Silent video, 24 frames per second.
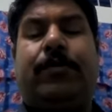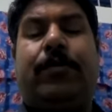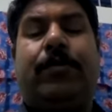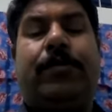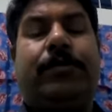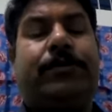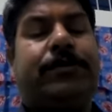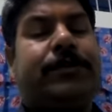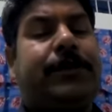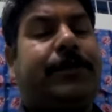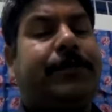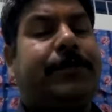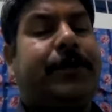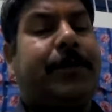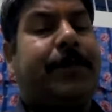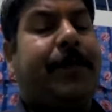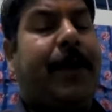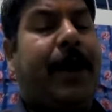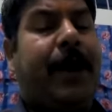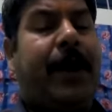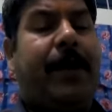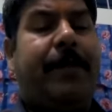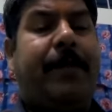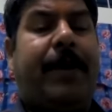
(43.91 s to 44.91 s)
तो सबसे
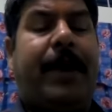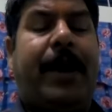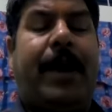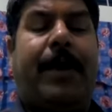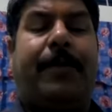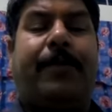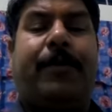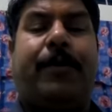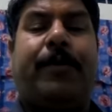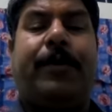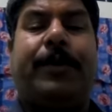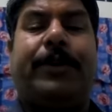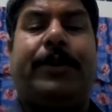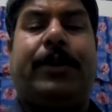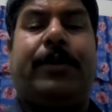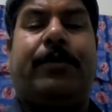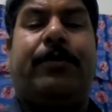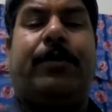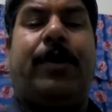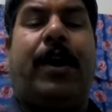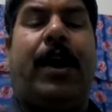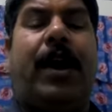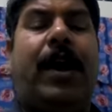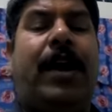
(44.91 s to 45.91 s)
पहले मैं आपको
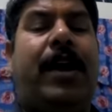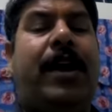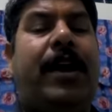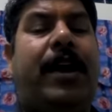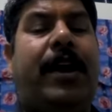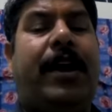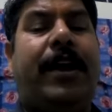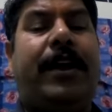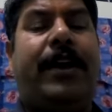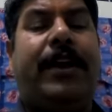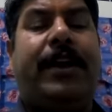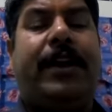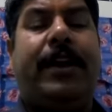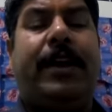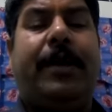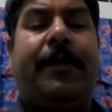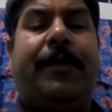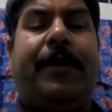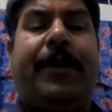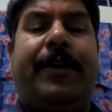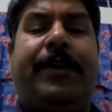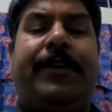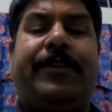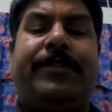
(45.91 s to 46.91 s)
बताऊंगा
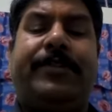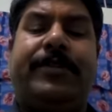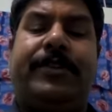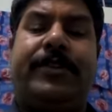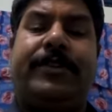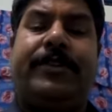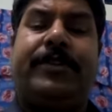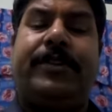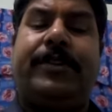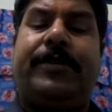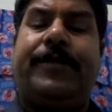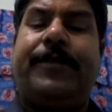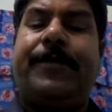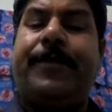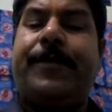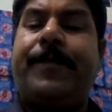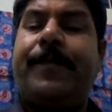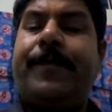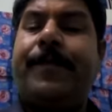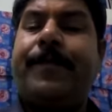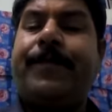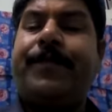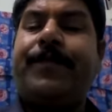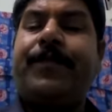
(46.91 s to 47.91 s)
इंडेमिक डिसीज
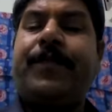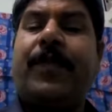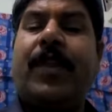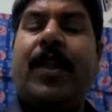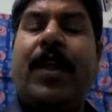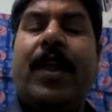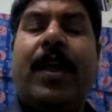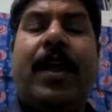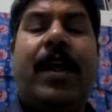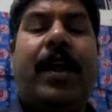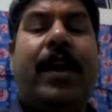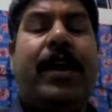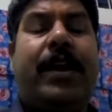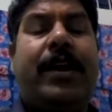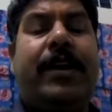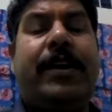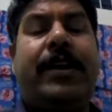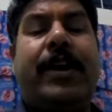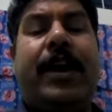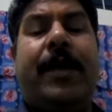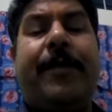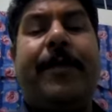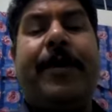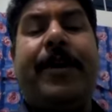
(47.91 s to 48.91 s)

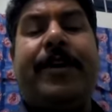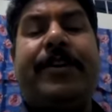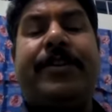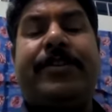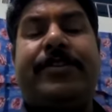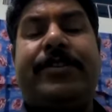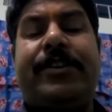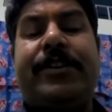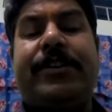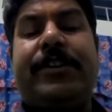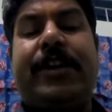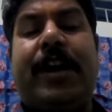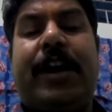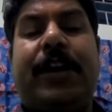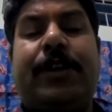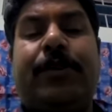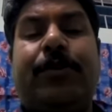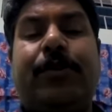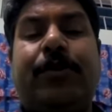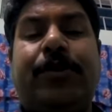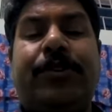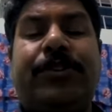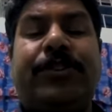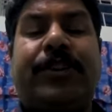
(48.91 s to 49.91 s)
इंडेमिक डिसीज आर
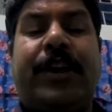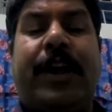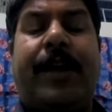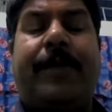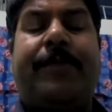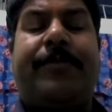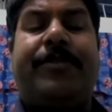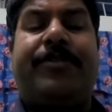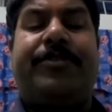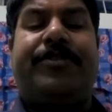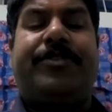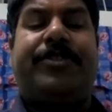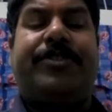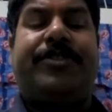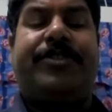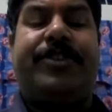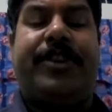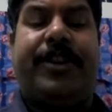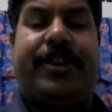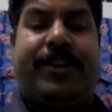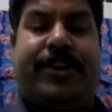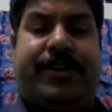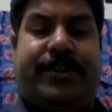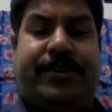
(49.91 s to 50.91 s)
दो टाइप
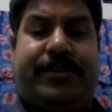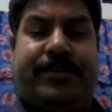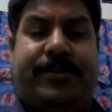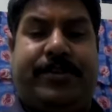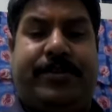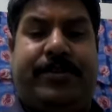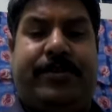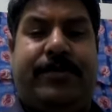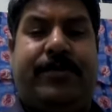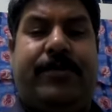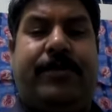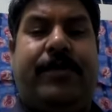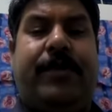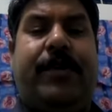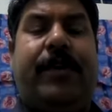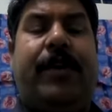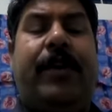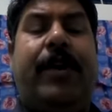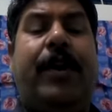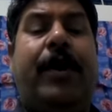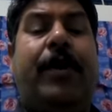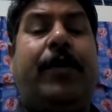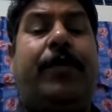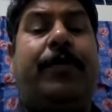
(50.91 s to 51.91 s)
डिसीजेज
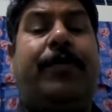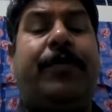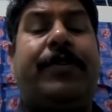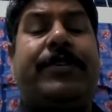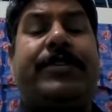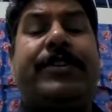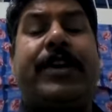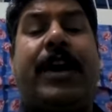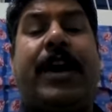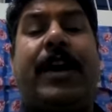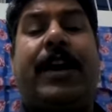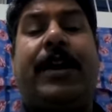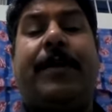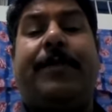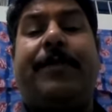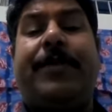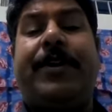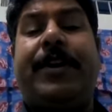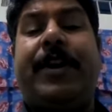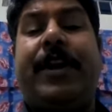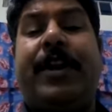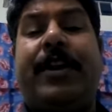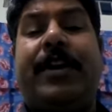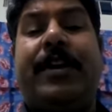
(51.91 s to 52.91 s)
विच आर
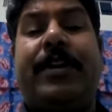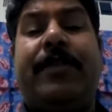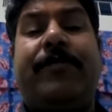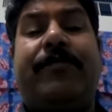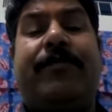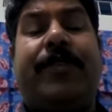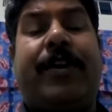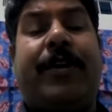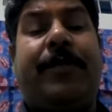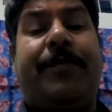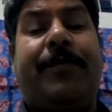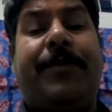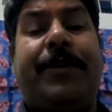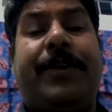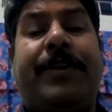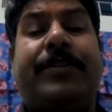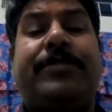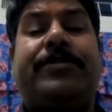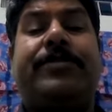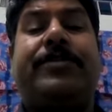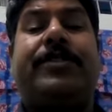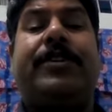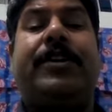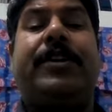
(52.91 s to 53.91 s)
एपियर इन वन
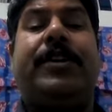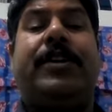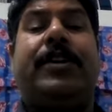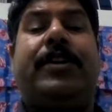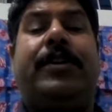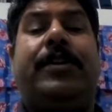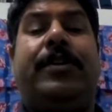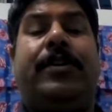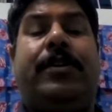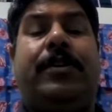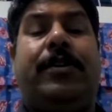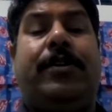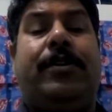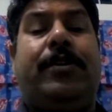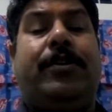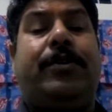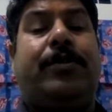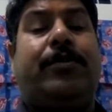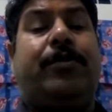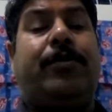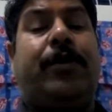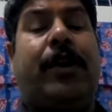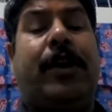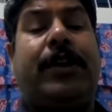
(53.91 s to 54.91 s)
पीएचसी
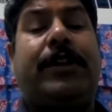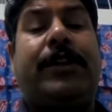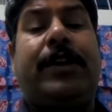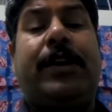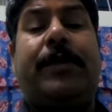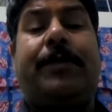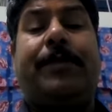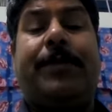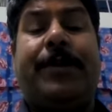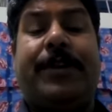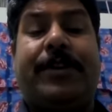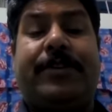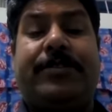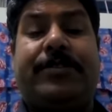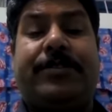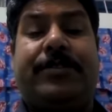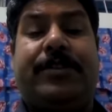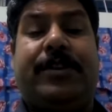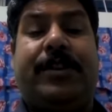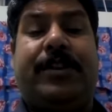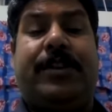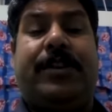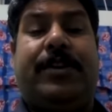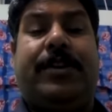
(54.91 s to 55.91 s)
टू अदर
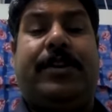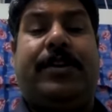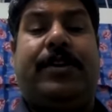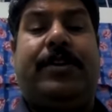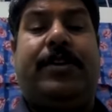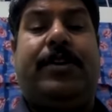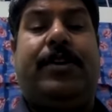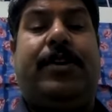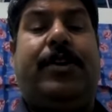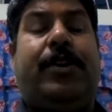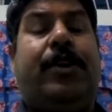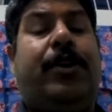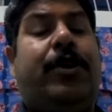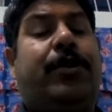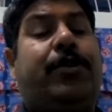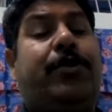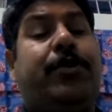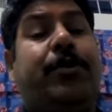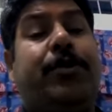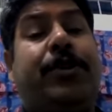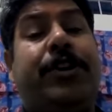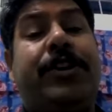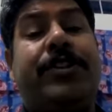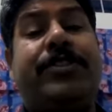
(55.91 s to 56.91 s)
पीएचसी
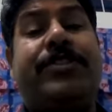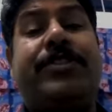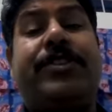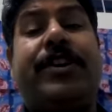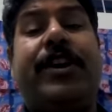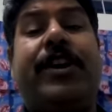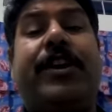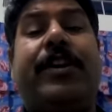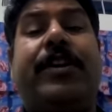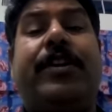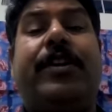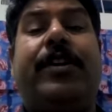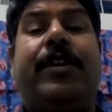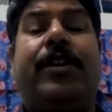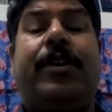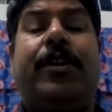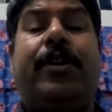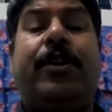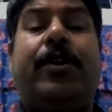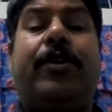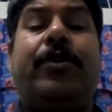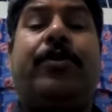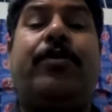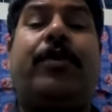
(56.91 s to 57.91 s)
टू डिस्ट्रिक्ट
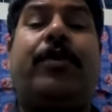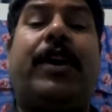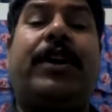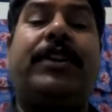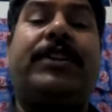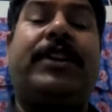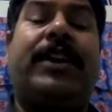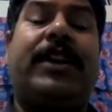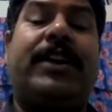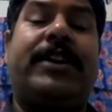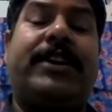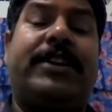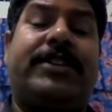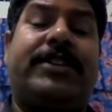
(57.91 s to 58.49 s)
टू अदर